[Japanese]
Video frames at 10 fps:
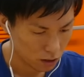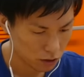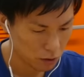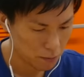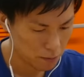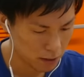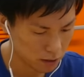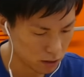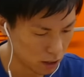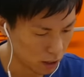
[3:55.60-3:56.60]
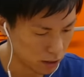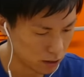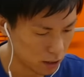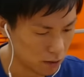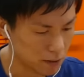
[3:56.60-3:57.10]
しかもレベルマックスで排出
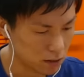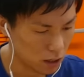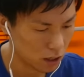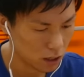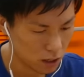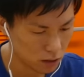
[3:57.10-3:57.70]
されてますね。